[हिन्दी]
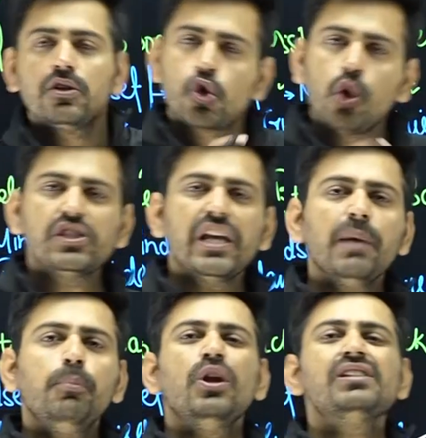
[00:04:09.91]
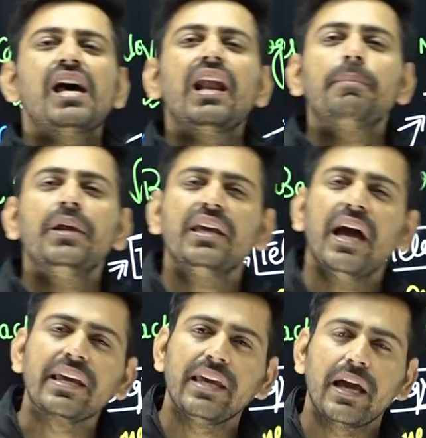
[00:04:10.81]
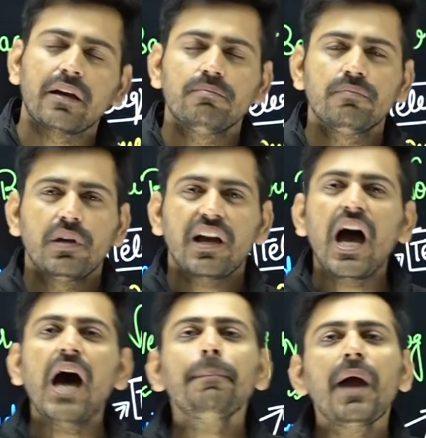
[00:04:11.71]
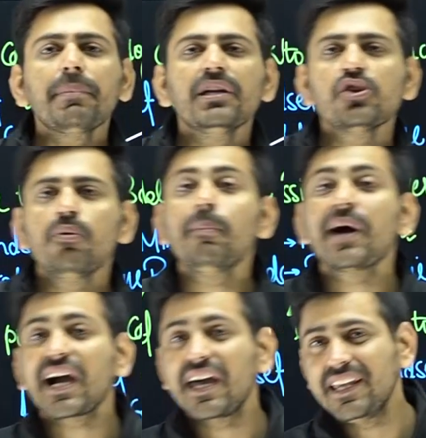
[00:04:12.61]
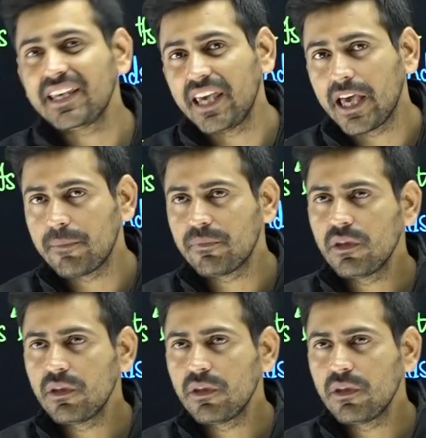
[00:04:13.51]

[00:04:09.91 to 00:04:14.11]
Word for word: सोचिए कि पूरे साल आपने क्या किया है कहां पे आपने जो वो मक्कारी की है